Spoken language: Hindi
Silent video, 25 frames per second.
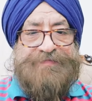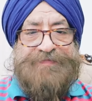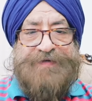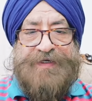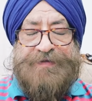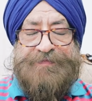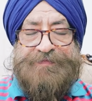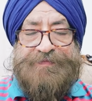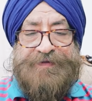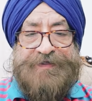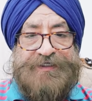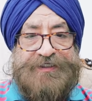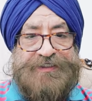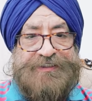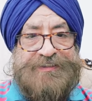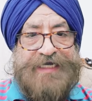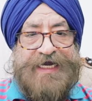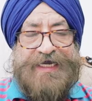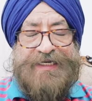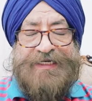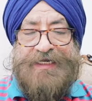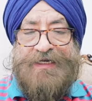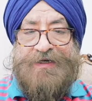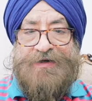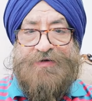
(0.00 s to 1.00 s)
पी
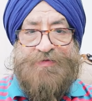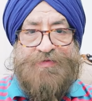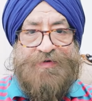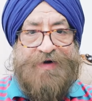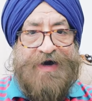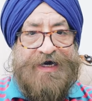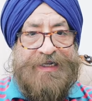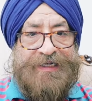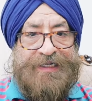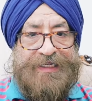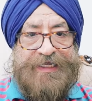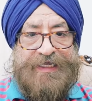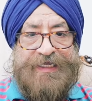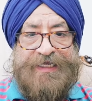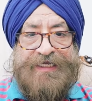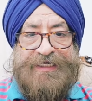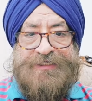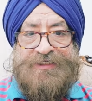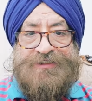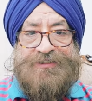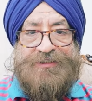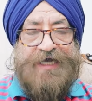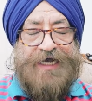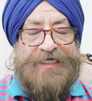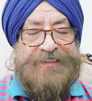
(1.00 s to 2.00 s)
चैनल वाले
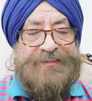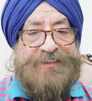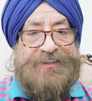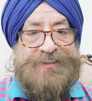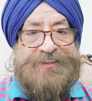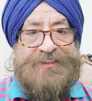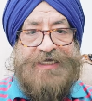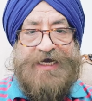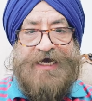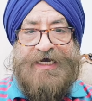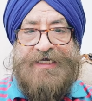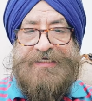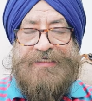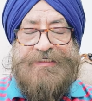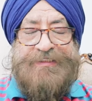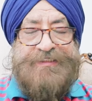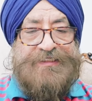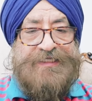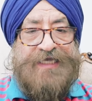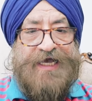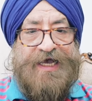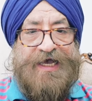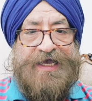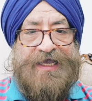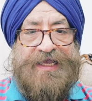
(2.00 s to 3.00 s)
एक साजिश का
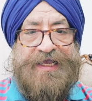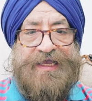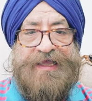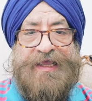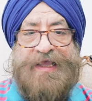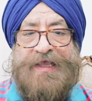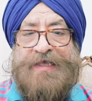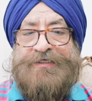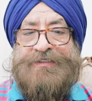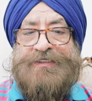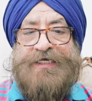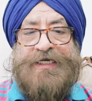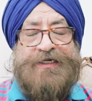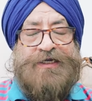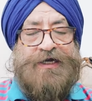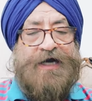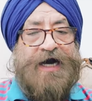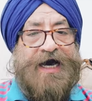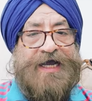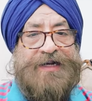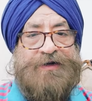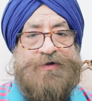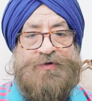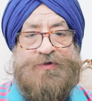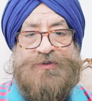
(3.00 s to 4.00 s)
हिस्सा हैं
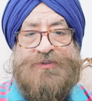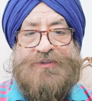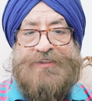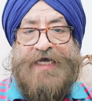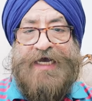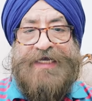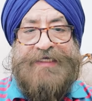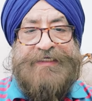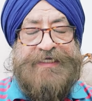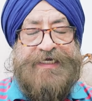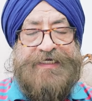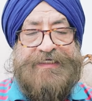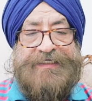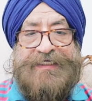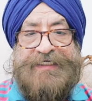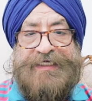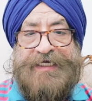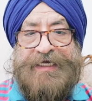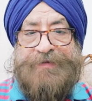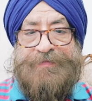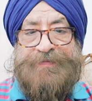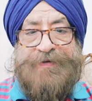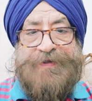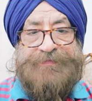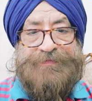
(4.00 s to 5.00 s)
सरकार को चाहिए
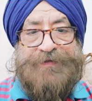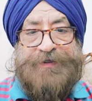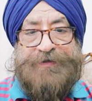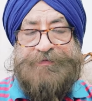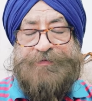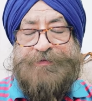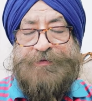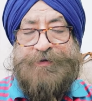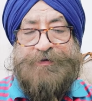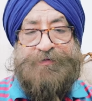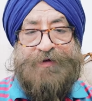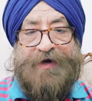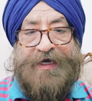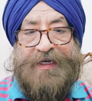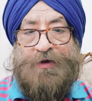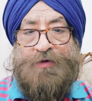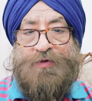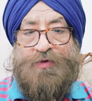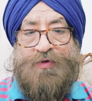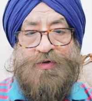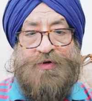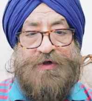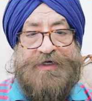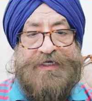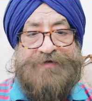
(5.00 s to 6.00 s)
कि पी वालों
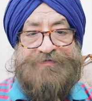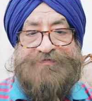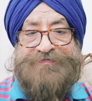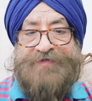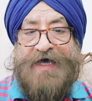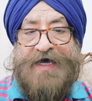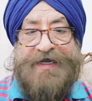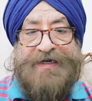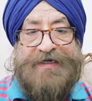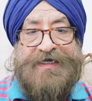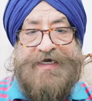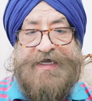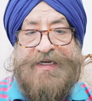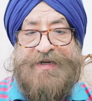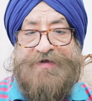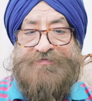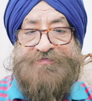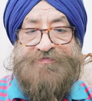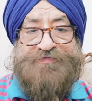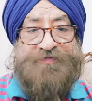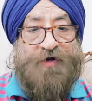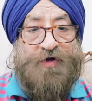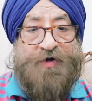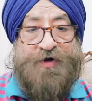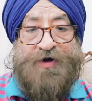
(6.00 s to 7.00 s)
को गिरफ्तार करें
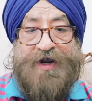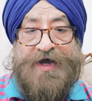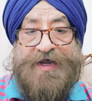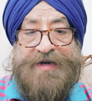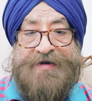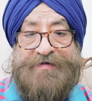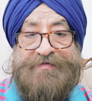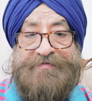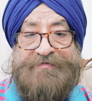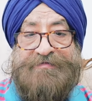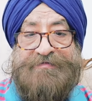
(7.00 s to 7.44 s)
फ़ौर